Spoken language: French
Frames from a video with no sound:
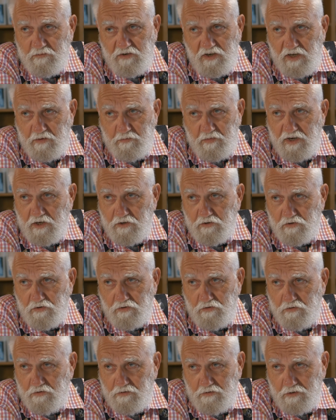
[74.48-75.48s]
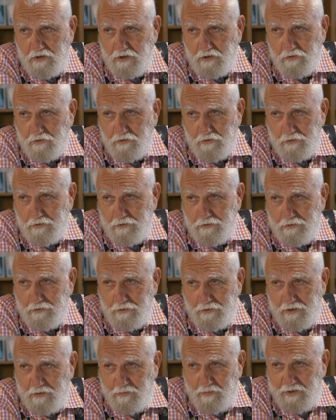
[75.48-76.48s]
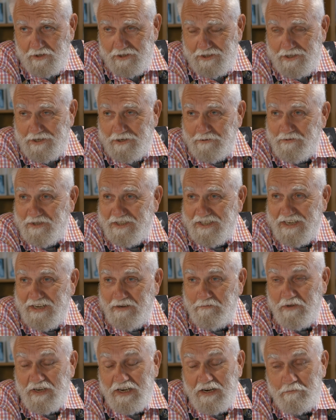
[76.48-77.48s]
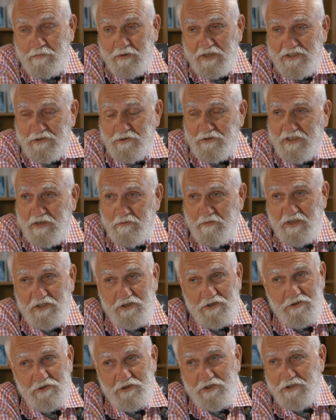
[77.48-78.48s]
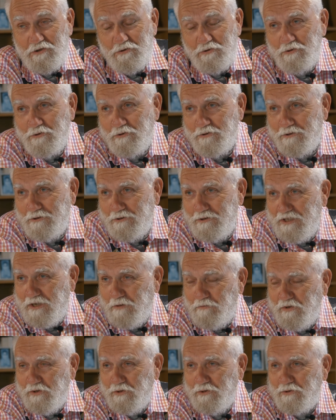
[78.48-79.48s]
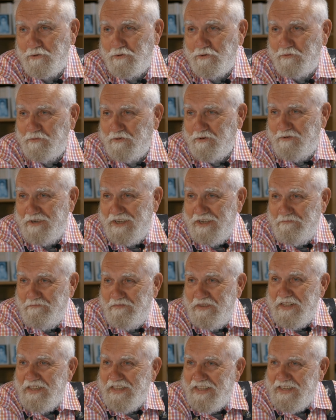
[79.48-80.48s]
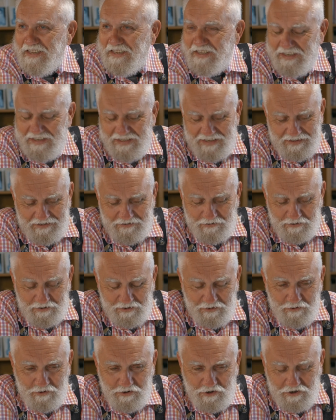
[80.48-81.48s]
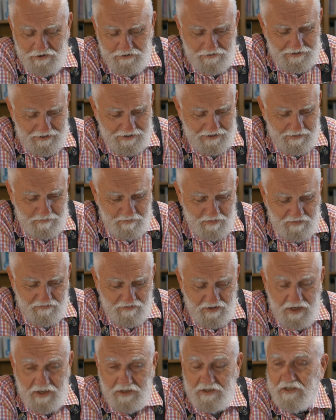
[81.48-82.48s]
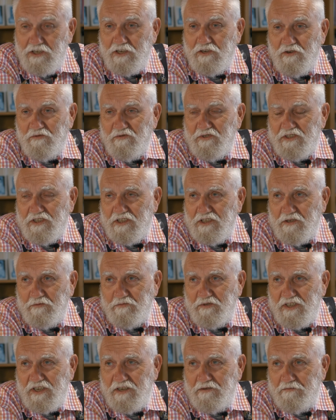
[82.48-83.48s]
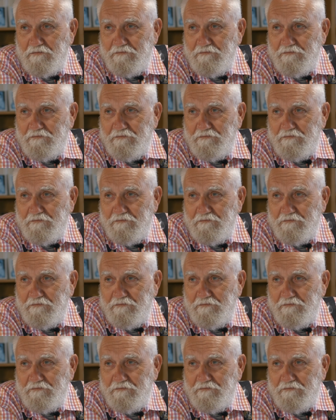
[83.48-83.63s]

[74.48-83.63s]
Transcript: m'aurait pas reçu et que ça n'aurait pas été comme ça. Mais là, présenté par Jean Giraud, euh, il n'y a pas eu trop de problèmes. Donc c'est une chance. Et puis voilà, ça a commencé comme ça.